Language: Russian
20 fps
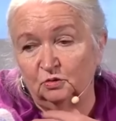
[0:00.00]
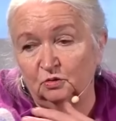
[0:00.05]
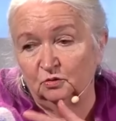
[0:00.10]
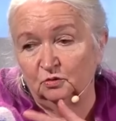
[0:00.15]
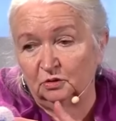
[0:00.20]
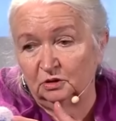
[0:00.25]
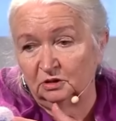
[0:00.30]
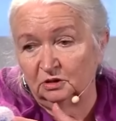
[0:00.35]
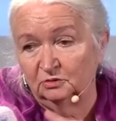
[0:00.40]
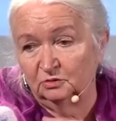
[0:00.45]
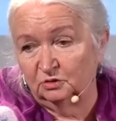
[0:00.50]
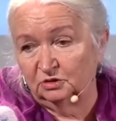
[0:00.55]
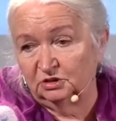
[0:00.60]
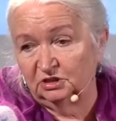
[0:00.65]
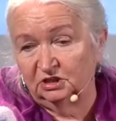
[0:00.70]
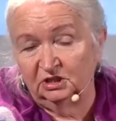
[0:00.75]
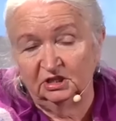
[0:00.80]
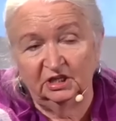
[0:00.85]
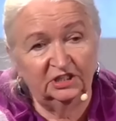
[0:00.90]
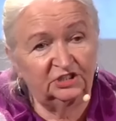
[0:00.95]
горла, носа
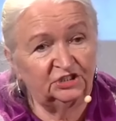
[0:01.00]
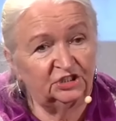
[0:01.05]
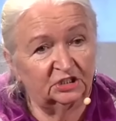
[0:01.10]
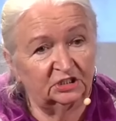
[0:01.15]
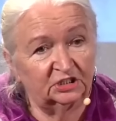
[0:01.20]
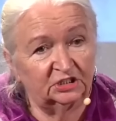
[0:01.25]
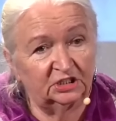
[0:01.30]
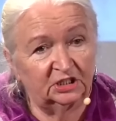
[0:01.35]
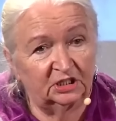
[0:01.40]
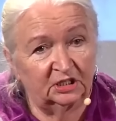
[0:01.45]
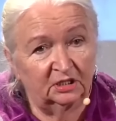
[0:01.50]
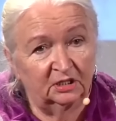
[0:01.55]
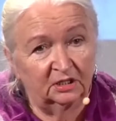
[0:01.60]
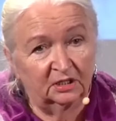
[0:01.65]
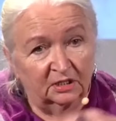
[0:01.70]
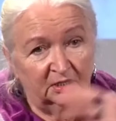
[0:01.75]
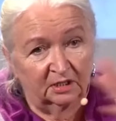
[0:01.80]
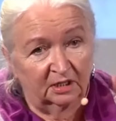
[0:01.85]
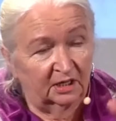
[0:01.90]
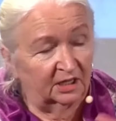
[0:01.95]
и речи, где
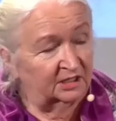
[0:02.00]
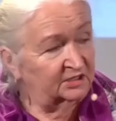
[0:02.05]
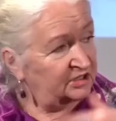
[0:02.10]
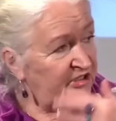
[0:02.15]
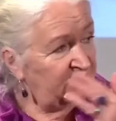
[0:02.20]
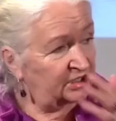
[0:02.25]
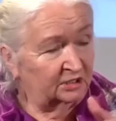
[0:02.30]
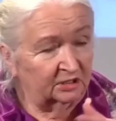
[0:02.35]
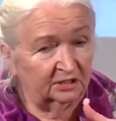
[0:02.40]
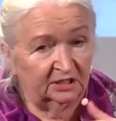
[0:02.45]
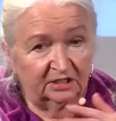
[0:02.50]
отдел mm-hmm.